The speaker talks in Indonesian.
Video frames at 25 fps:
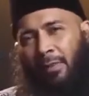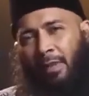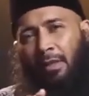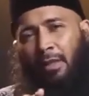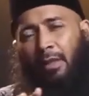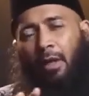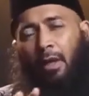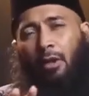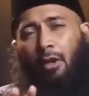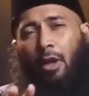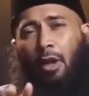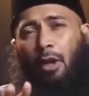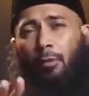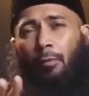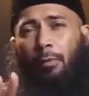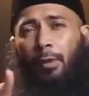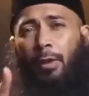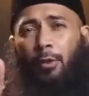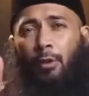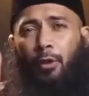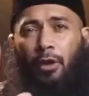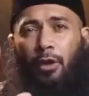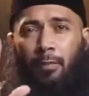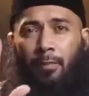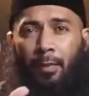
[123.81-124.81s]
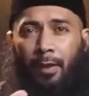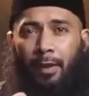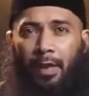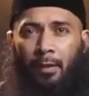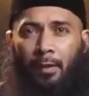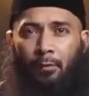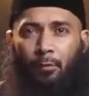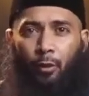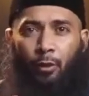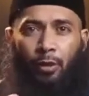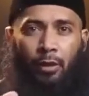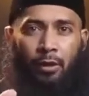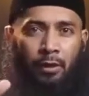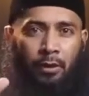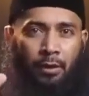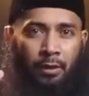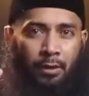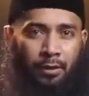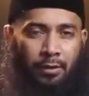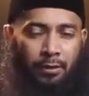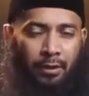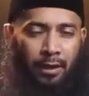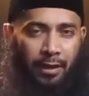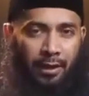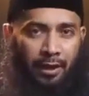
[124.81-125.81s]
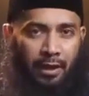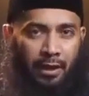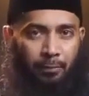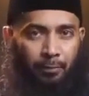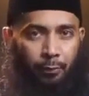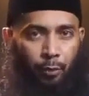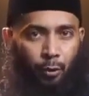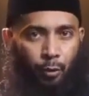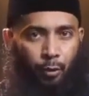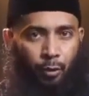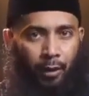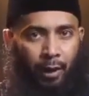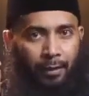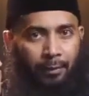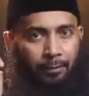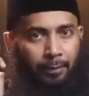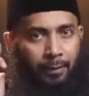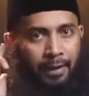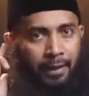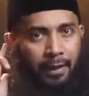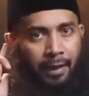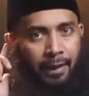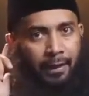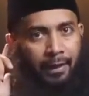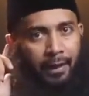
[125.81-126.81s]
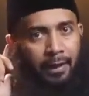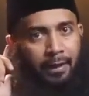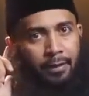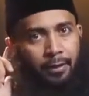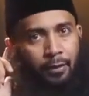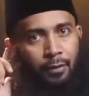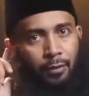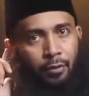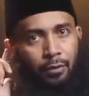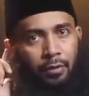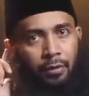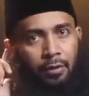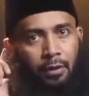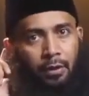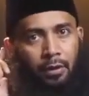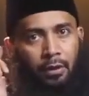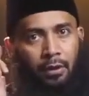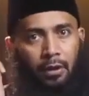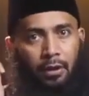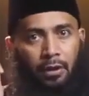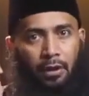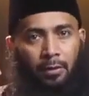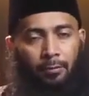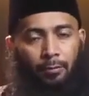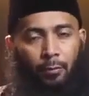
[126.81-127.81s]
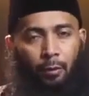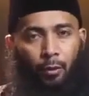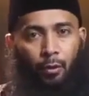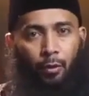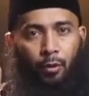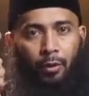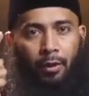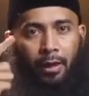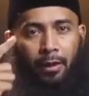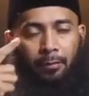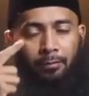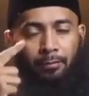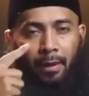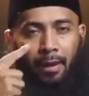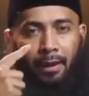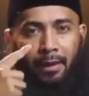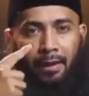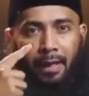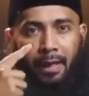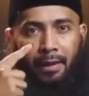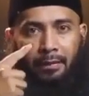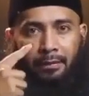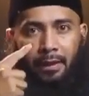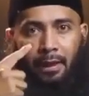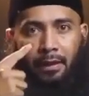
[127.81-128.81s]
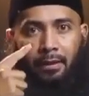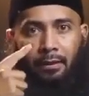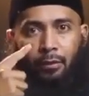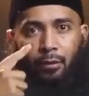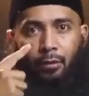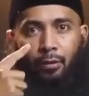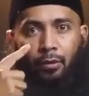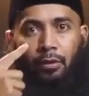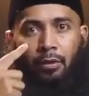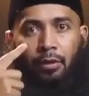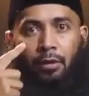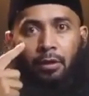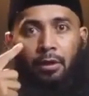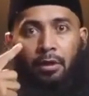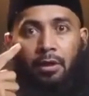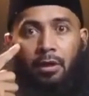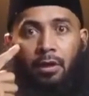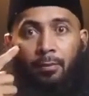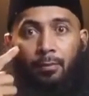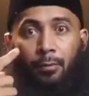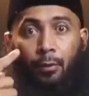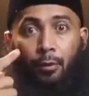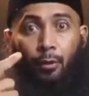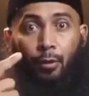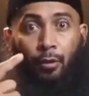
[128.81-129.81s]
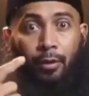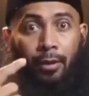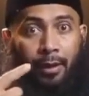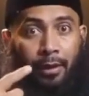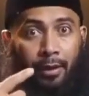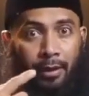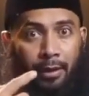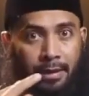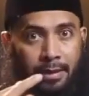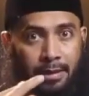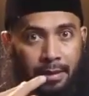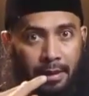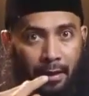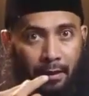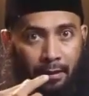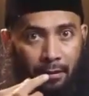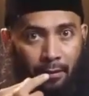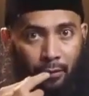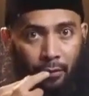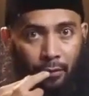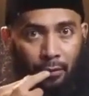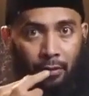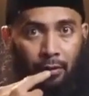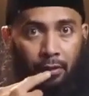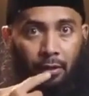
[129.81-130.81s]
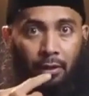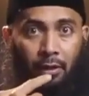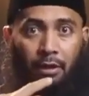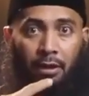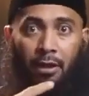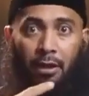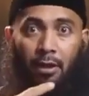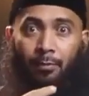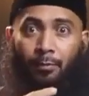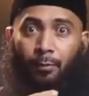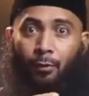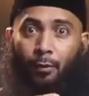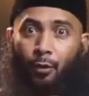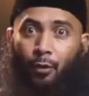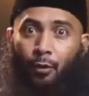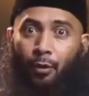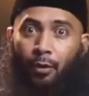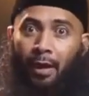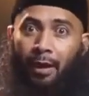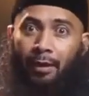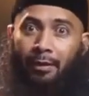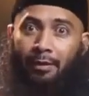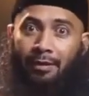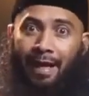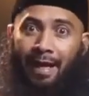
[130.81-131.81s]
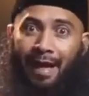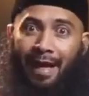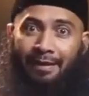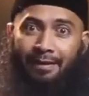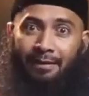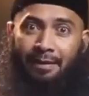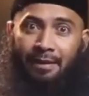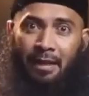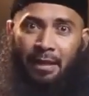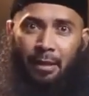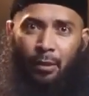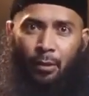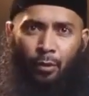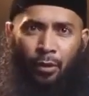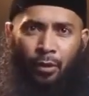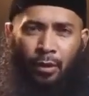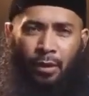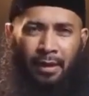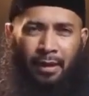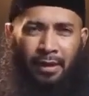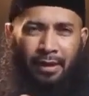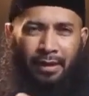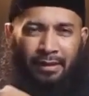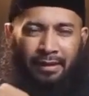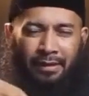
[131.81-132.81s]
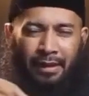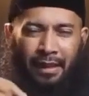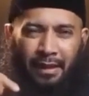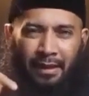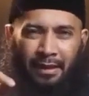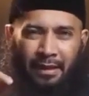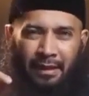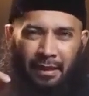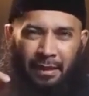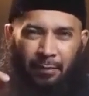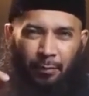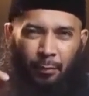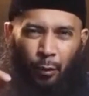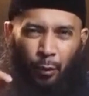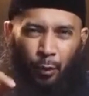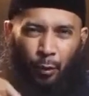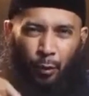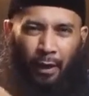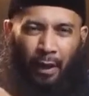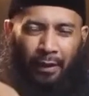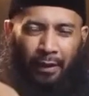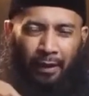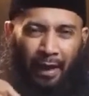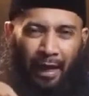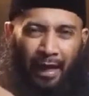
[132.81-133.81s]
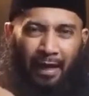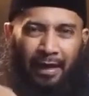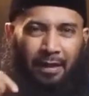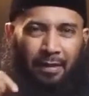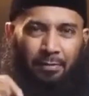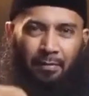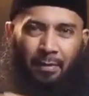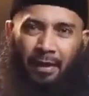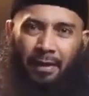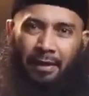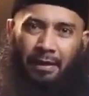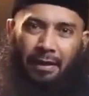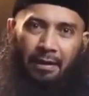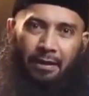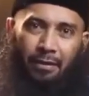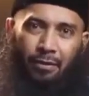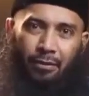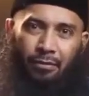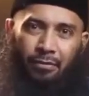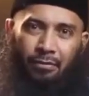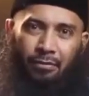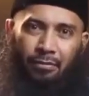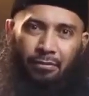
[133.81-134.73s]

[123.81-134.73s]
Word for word: Ya Allah, aku berlindung kepadamu dari keburukan pendengaranku, keburukan penglihatanku, keburukan lisanku, keburukan hatiku, dan keburukan air manaku.